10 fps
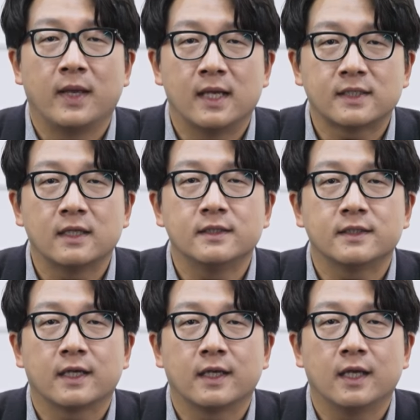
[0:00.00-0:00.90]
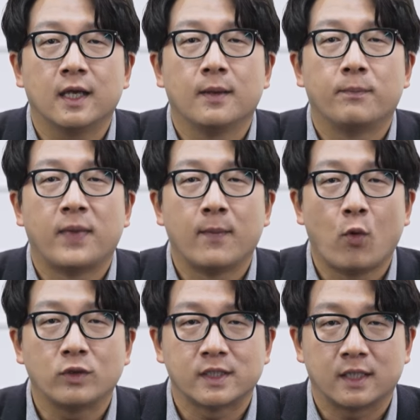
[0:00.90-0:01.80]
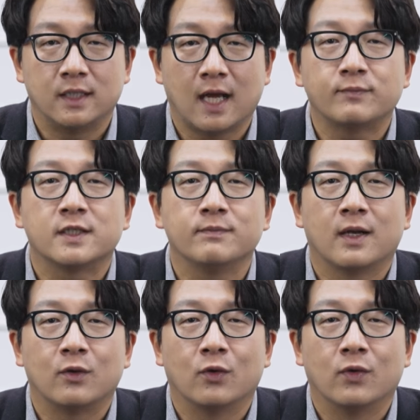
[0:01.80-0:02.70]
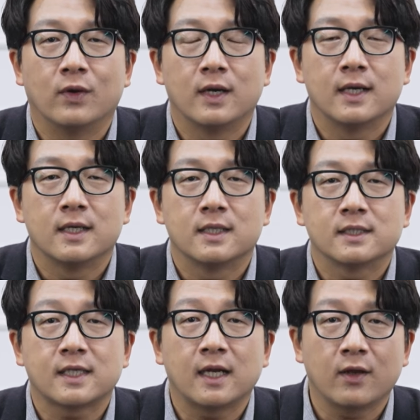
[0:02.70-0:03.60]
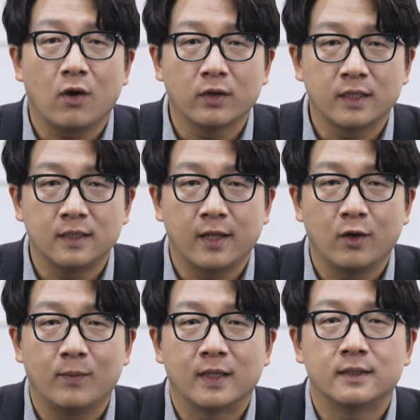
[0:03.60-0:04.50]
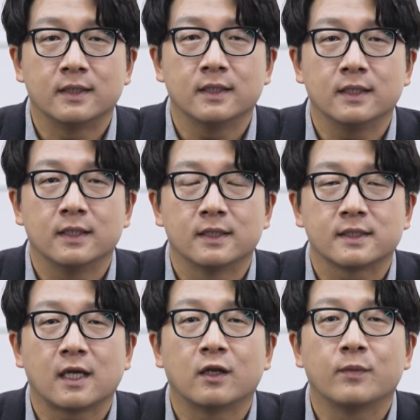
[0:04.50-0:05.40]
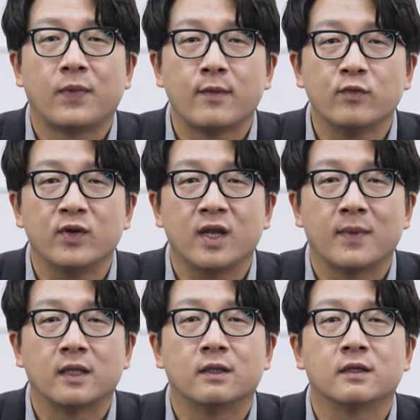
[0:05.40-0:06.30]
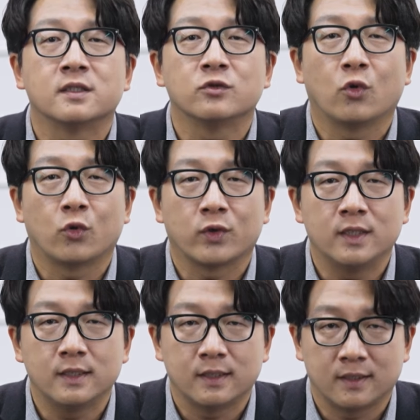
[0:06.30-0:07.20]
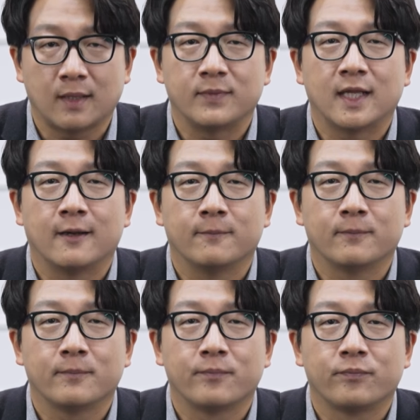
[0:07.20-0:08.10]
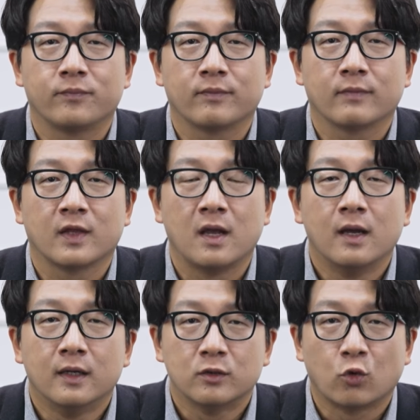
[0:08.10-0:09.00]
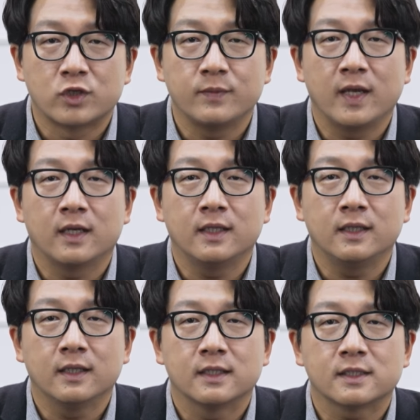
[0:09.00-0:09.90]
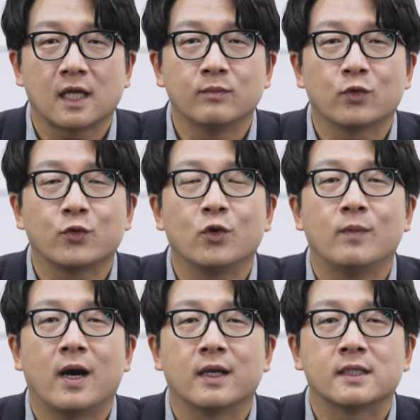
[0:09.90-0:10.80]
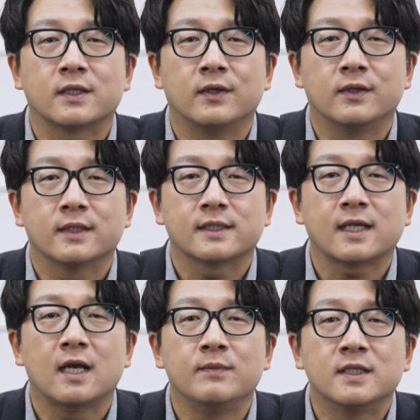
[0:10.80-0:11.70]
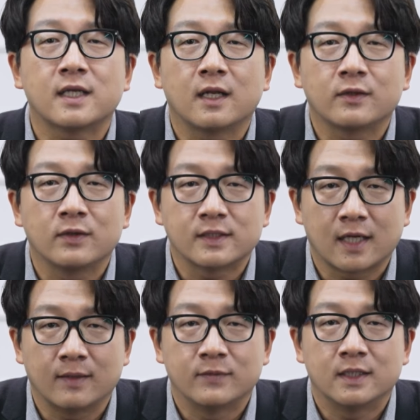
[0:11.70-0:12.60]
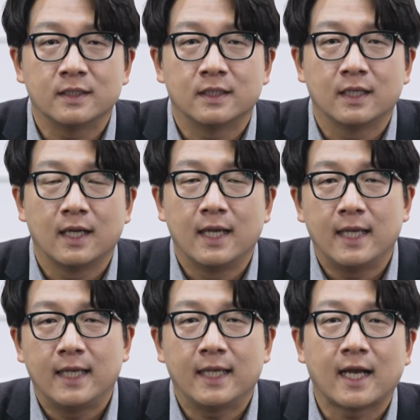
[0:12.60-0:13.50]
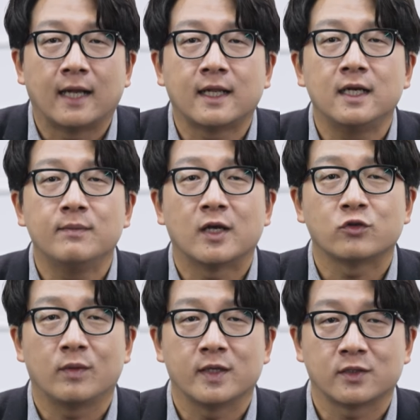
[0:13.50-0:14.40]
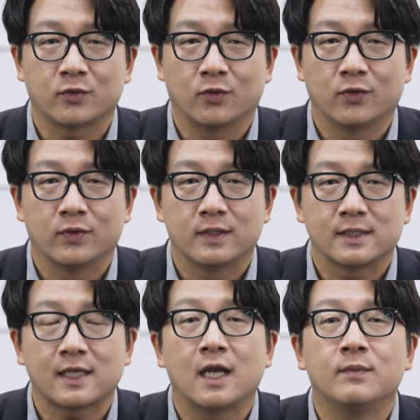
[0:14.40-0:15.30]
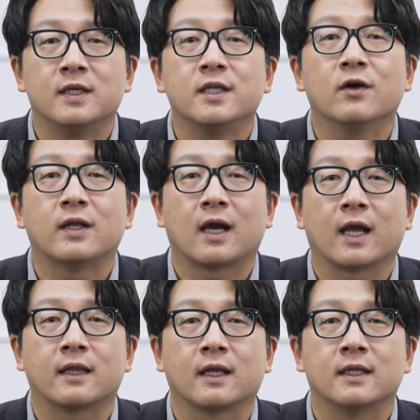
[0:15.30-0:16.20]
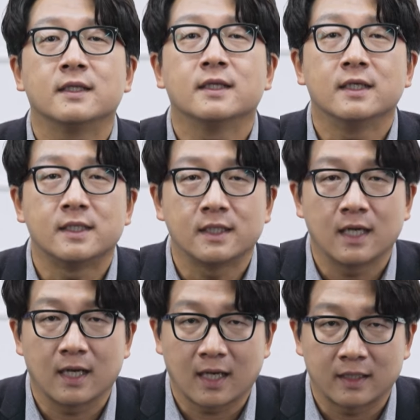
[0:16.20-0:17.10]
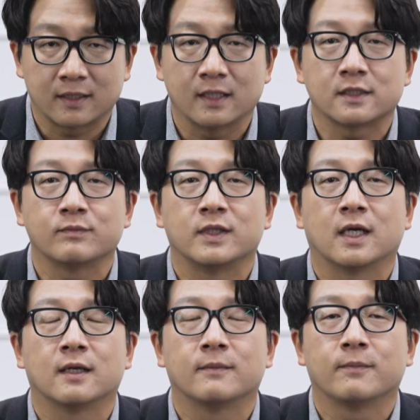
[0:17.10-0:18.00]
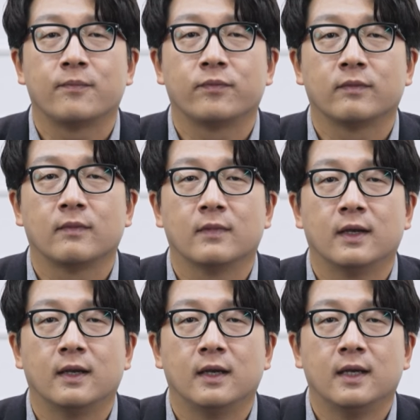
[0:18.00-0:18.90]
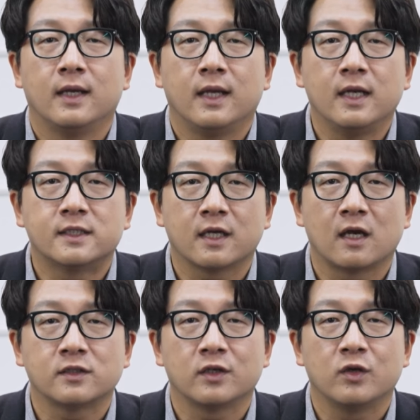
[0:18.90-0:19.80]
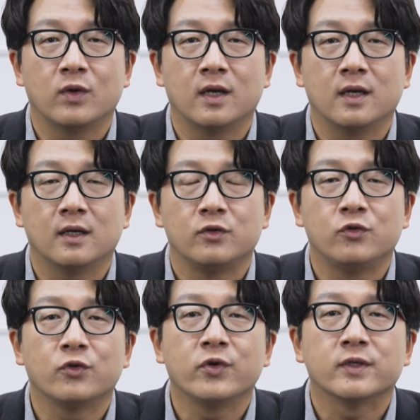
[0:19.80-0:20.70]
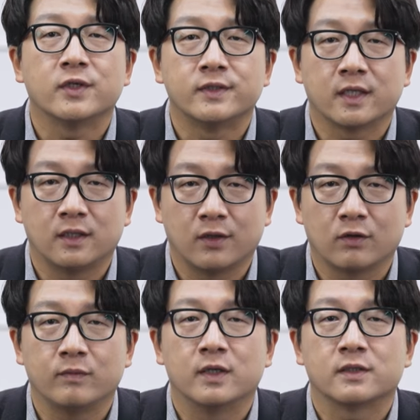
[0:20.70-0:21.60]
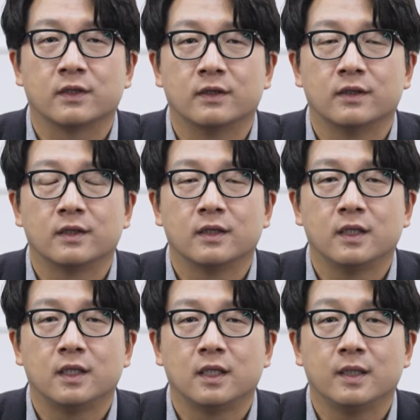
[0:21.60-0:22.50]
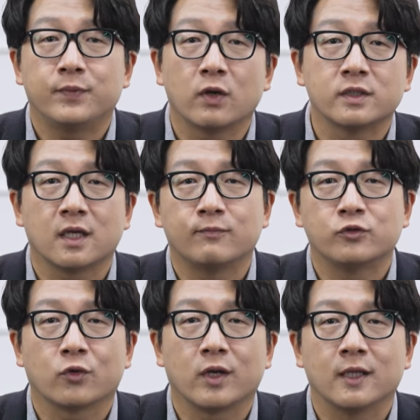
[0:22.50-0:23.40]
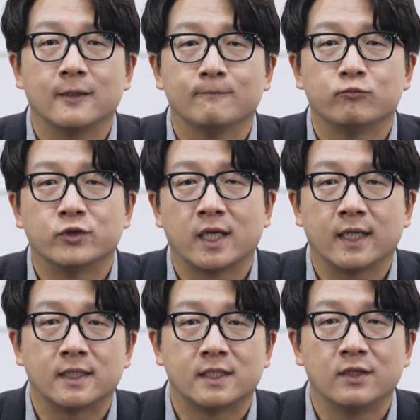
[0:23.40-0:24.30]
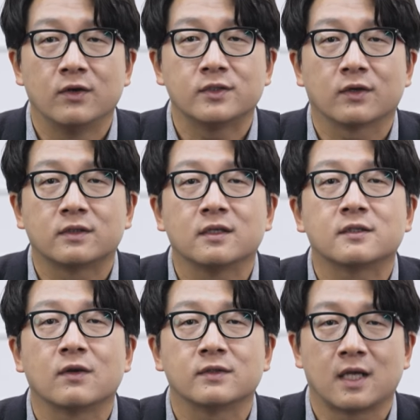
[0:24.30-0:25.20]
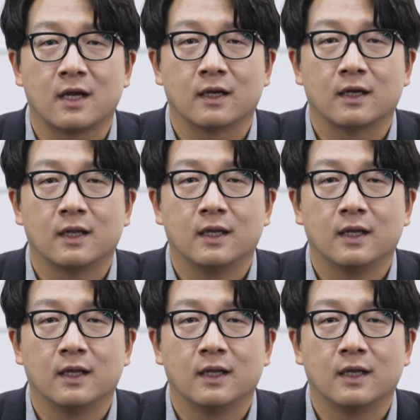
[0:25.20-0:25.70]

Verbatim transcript: 매산자에 배복자를 합친 말로 산의 허리를 내어 만든 산의 배부분에 만들어진 도로를 뜻합니다. 도심이 아닌 산복도로 마을에서 삶을 살았던 사람들은 이 가난을 마주하면서도 삶을 이어나가겠다는 의지가 가득했습니다. 일제강점기와 6.25 전쟁을 겪으면서 이 평지가 부족한 부산의 지형적 특성상